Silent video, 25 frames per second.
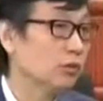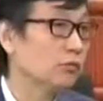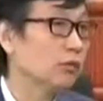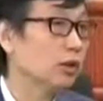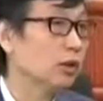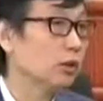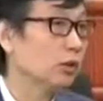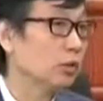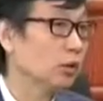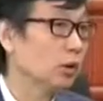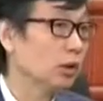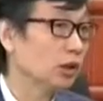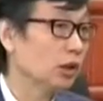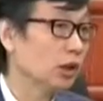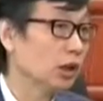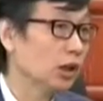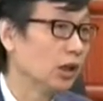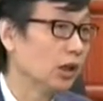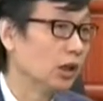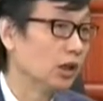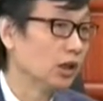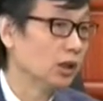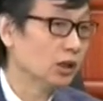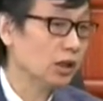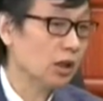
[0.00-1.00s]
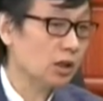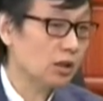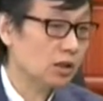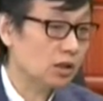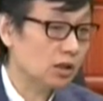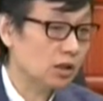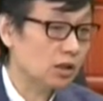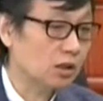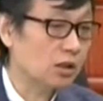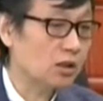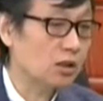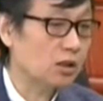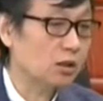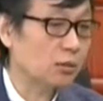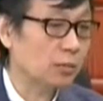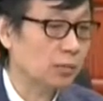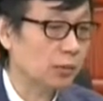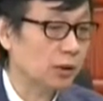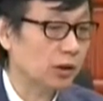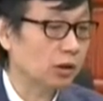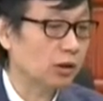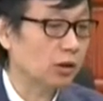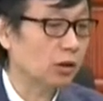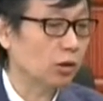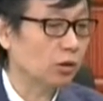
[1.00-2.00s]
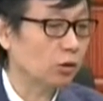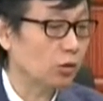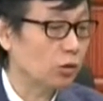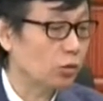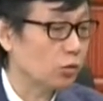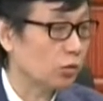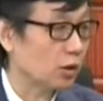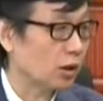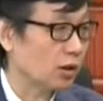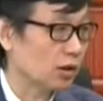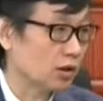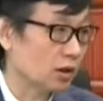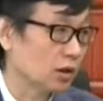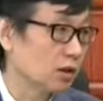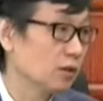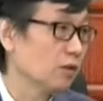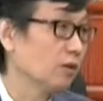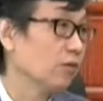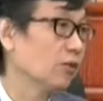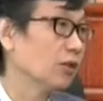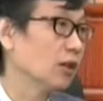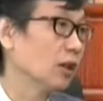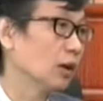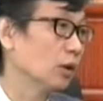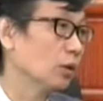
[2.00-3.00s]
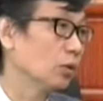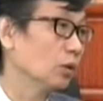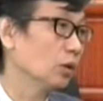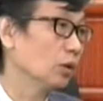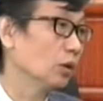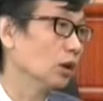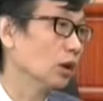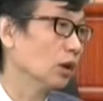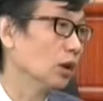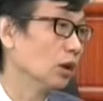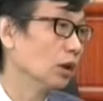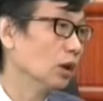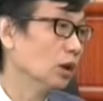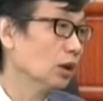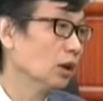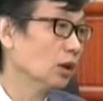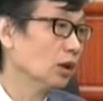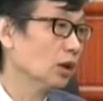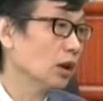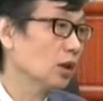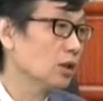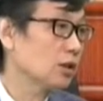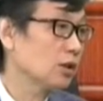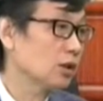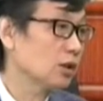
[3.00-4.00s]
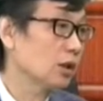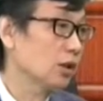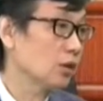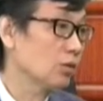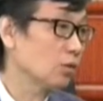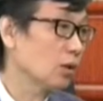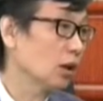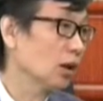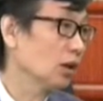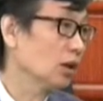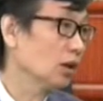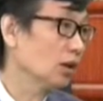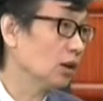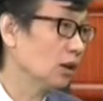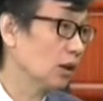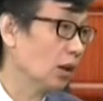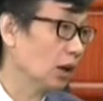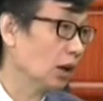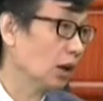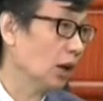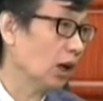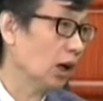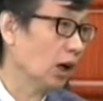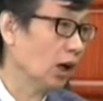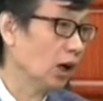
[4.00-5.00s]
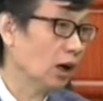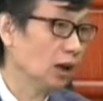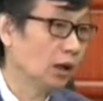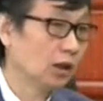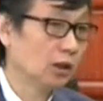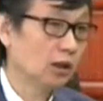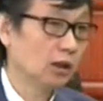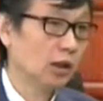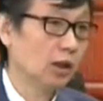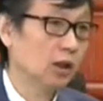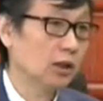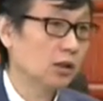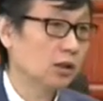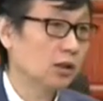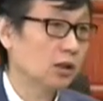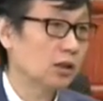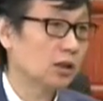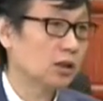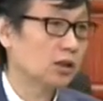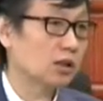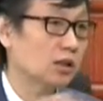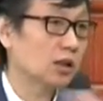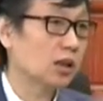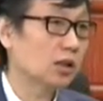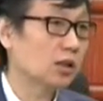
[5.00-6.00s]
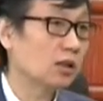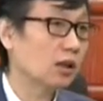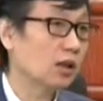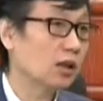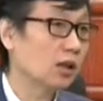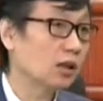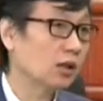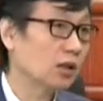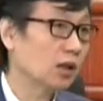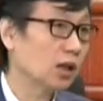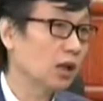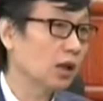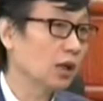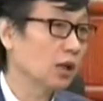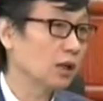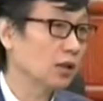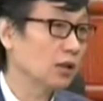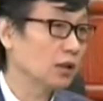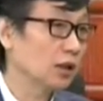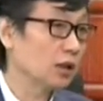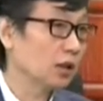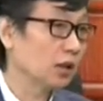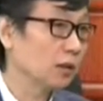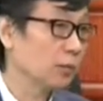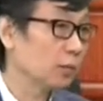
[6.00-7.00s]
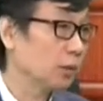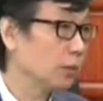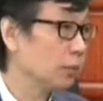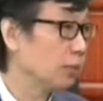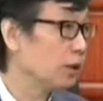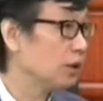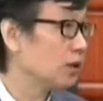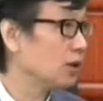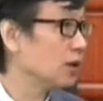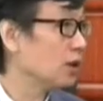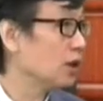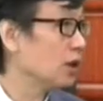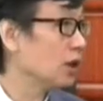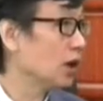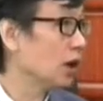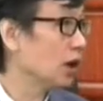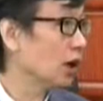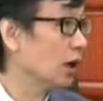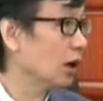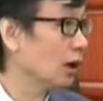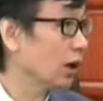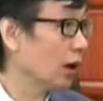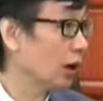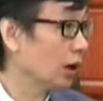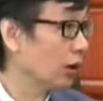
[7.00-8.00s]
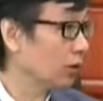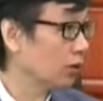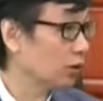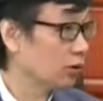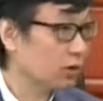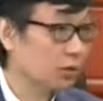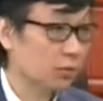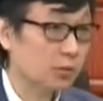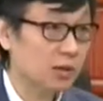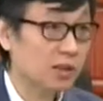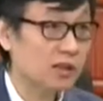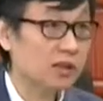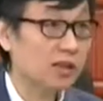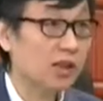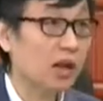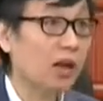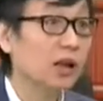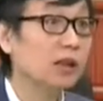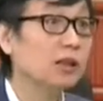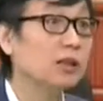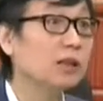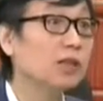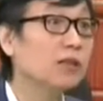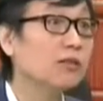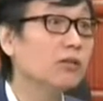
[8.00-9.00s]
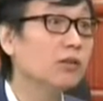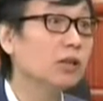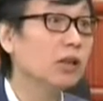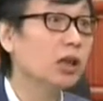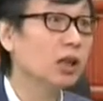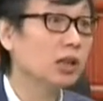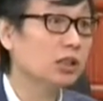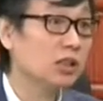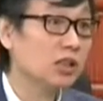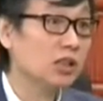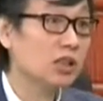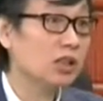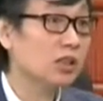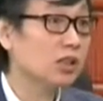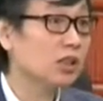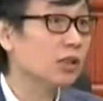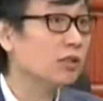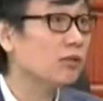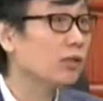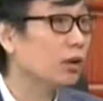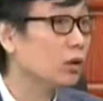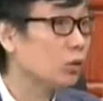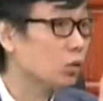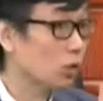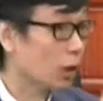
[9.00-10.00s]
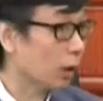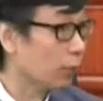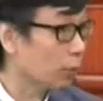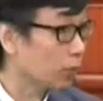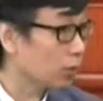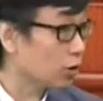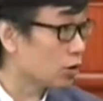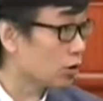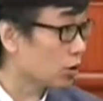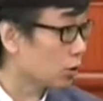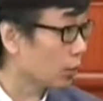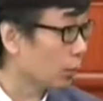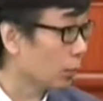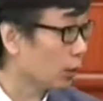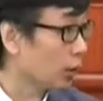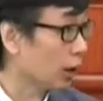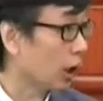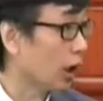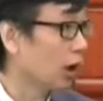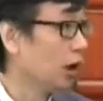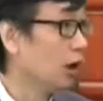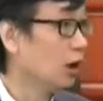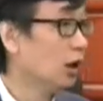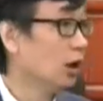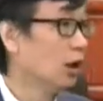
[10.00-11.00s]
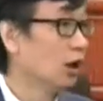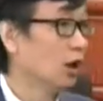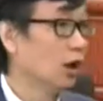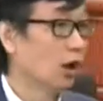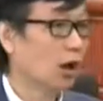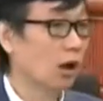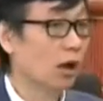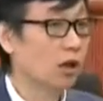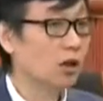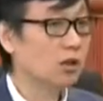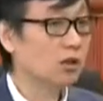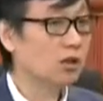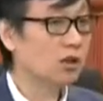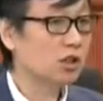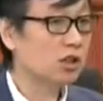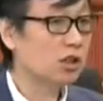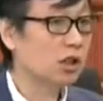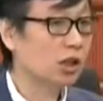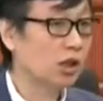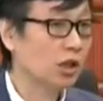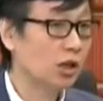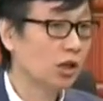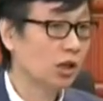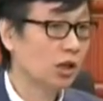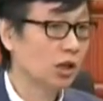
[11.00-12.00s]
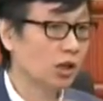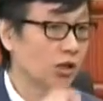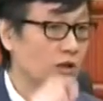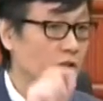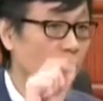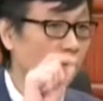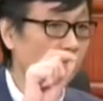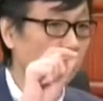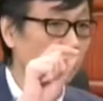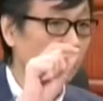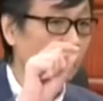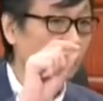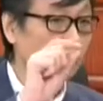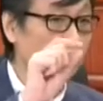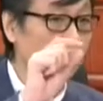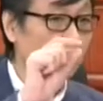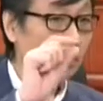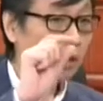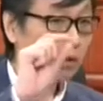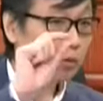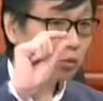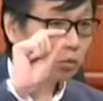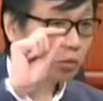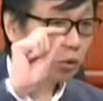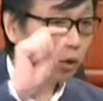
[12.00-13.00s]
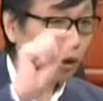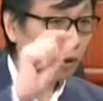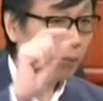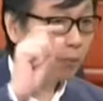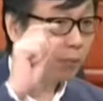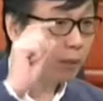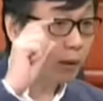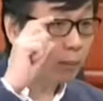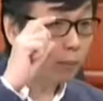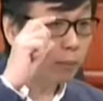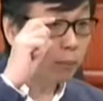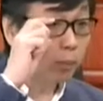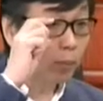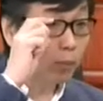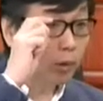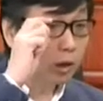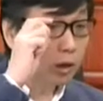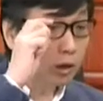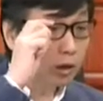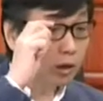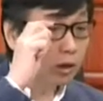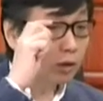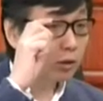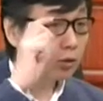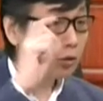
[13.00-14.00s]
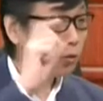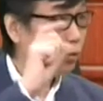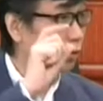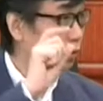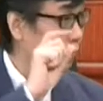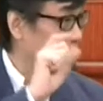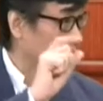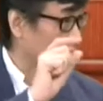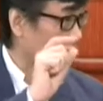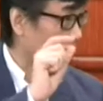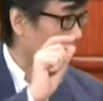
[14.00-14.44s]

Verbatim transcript: 新闻多一点，它其实频道的选择是非常多的，它只要装个碟哈，它这个 C N N 啊，这个 B B C 啊，还有什么 Sky T V，这些新闻全部是直播的，而且。有一个专门播歌剧